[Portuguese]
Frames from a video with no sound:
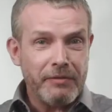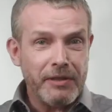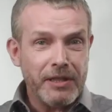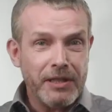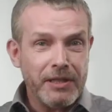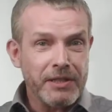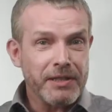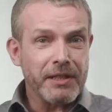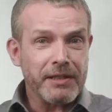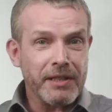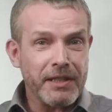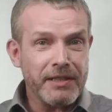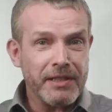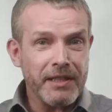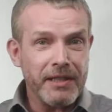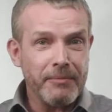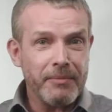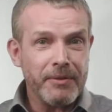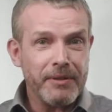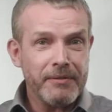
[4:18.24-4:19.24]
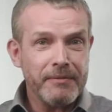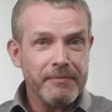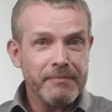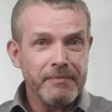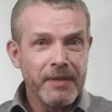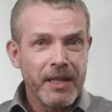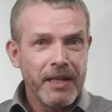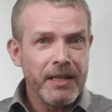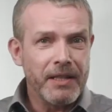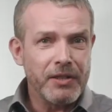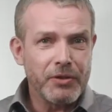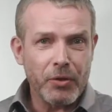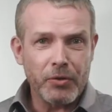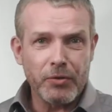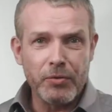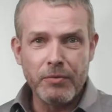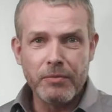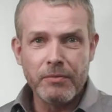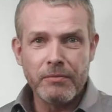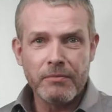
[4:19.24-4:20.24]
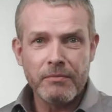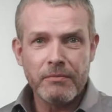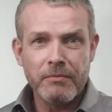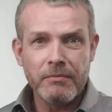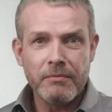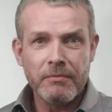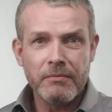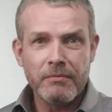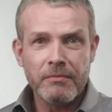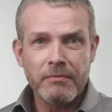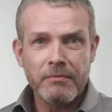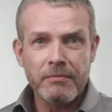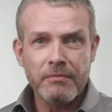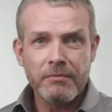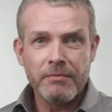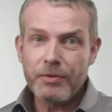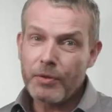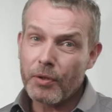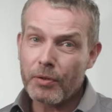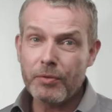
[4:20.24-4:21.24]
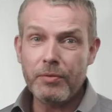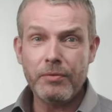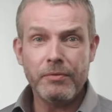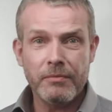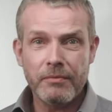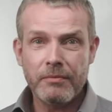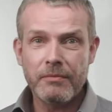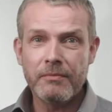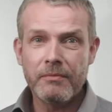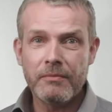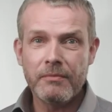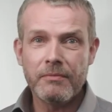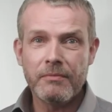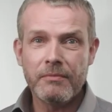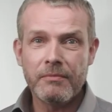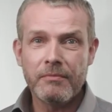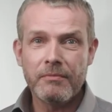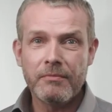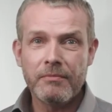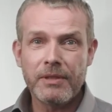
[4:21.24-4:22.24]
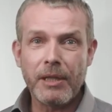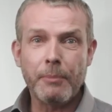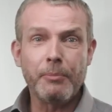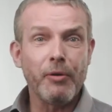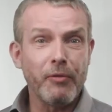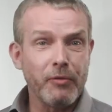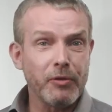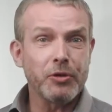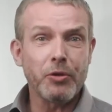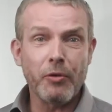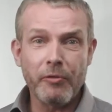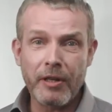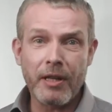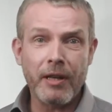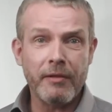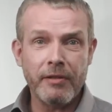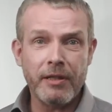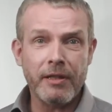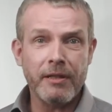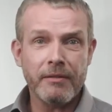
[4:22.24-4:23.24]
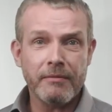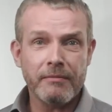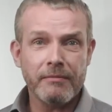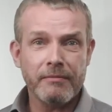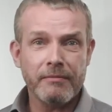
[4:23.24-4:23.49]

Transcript: Como lhe disse, é muito simples. E, sobretudo, o mais importante, pode salvar-lhe a vida.